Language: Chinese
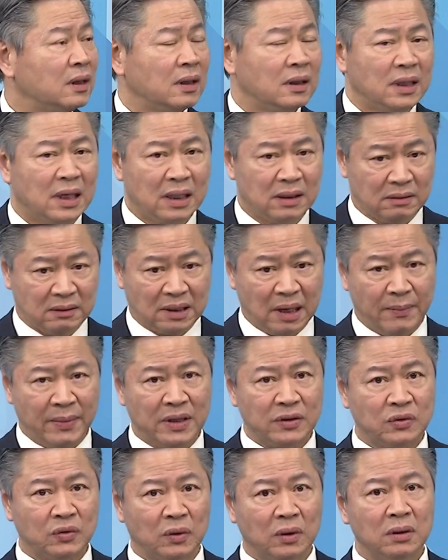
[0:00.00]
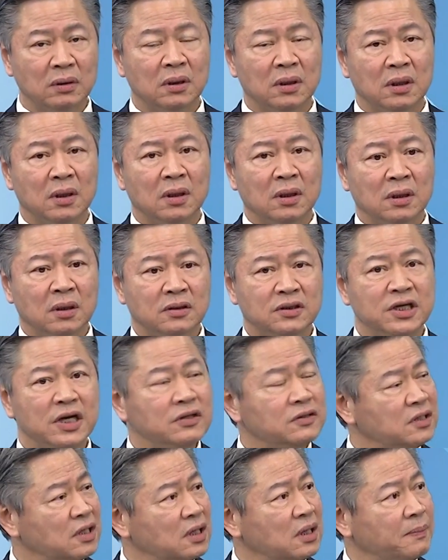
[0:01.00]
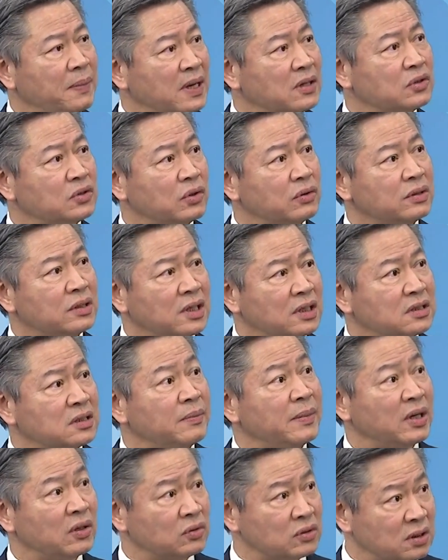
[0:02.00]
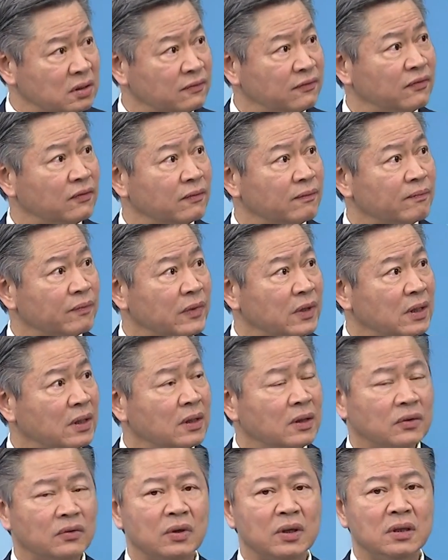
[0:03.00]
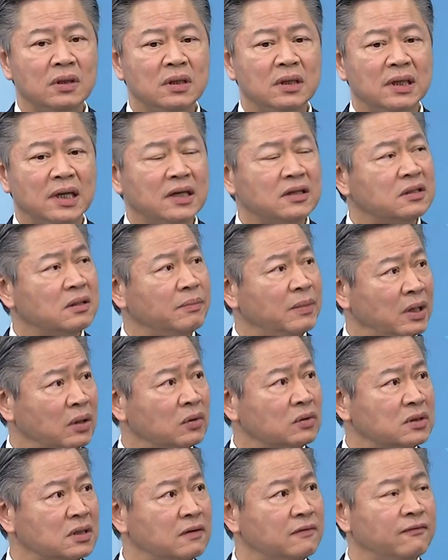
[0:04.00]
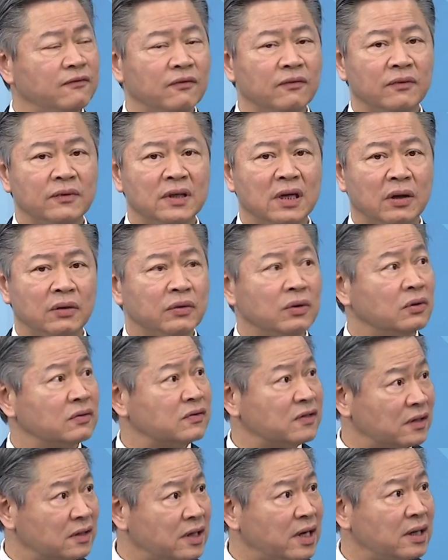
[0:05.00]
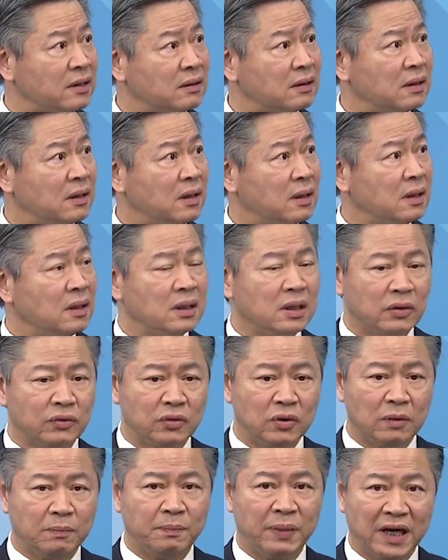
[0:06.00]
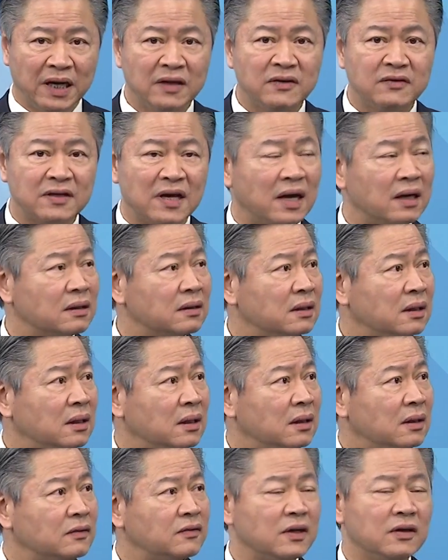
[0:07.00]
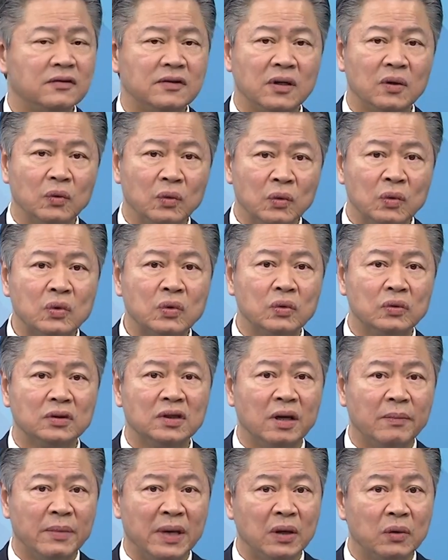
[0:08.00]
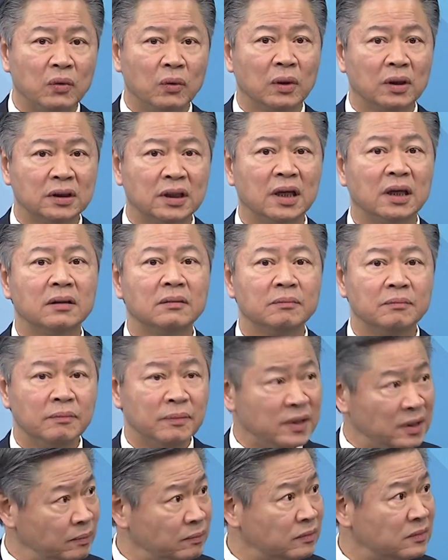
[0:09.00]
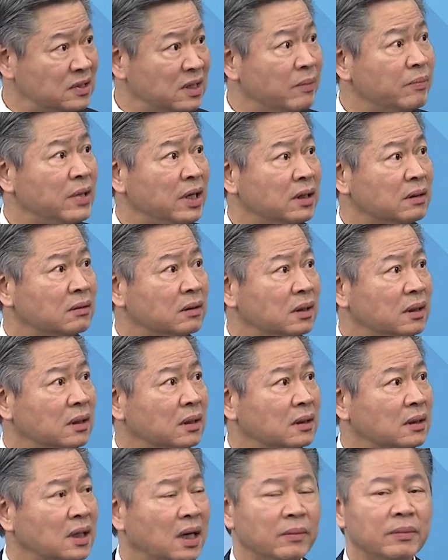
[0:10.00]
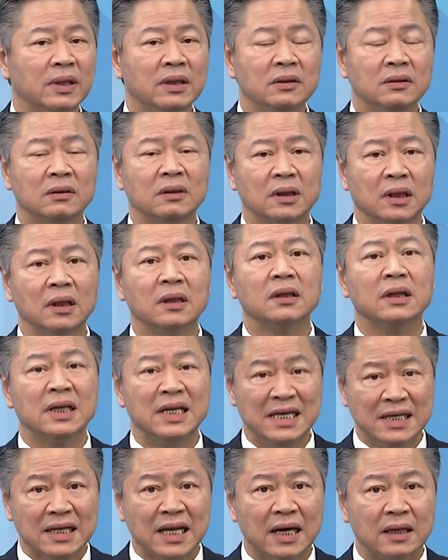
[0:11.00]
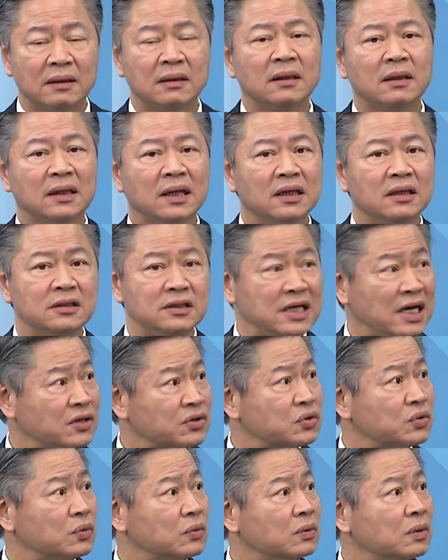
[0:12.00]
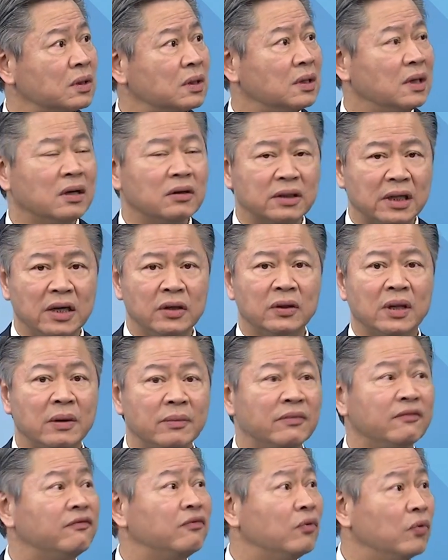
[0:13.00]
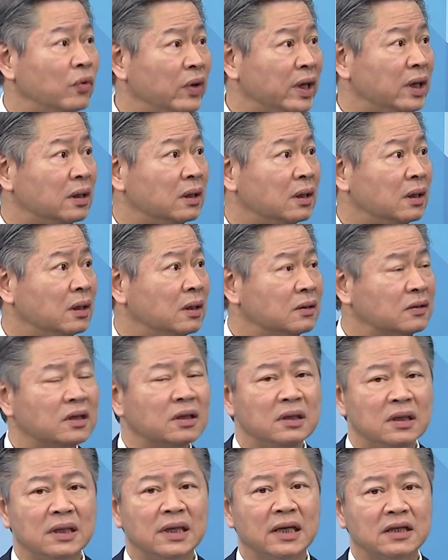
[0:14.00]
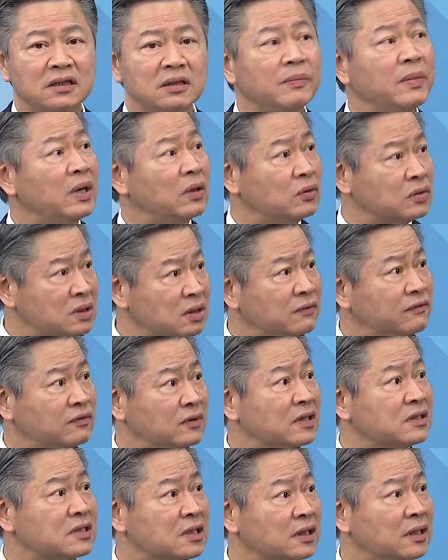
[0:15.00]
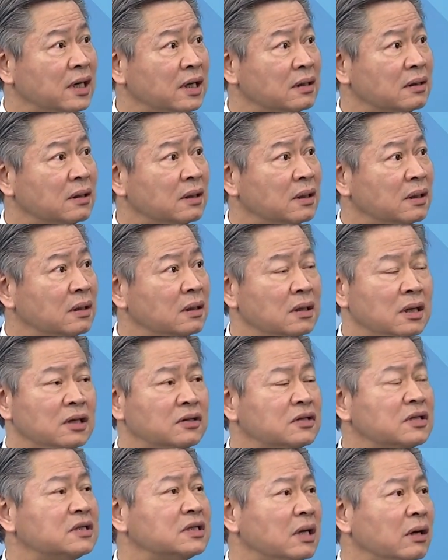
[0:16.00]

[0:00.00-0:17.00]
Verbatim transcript: 那坦白说，间接的帮凶应该是美国政府。所以应该是美国政府要有责任，要去赔偿。这些无辜的美国的民人民，他们的罹难，他的家属，然后给予他们抚慰，这应该是美国政府的责任。美国政府至